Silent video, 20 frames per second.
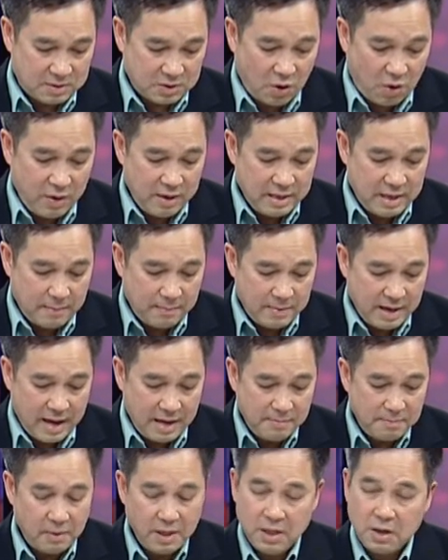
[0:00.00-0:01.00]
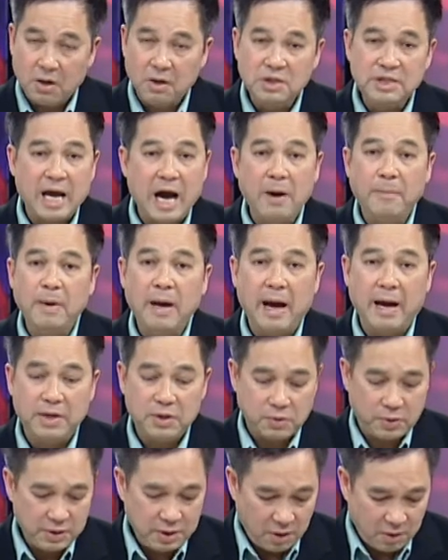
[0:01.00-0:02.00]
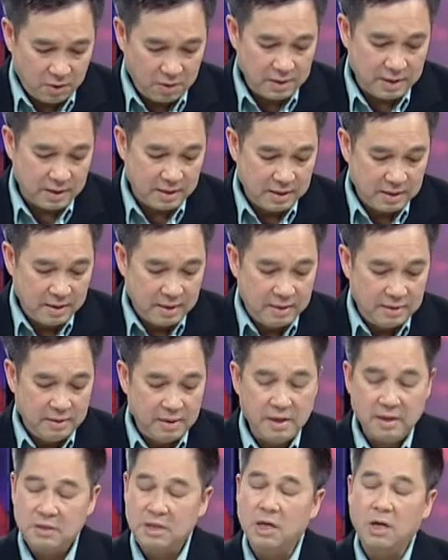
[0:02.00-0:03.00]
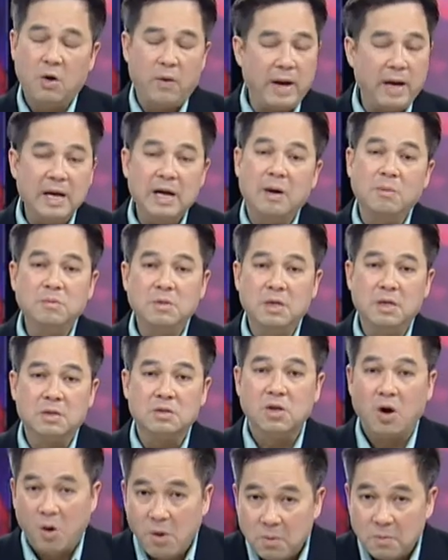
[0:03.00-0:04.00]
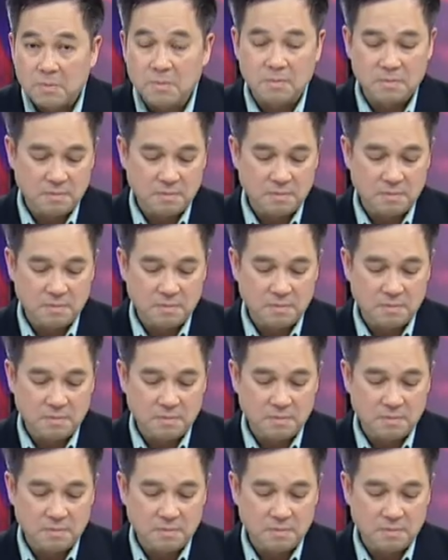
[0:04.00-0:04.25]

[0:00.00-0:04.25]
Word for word: tôi năm nay mới có 62 tuổi thôi, nhưng sức khỏe không được tốt.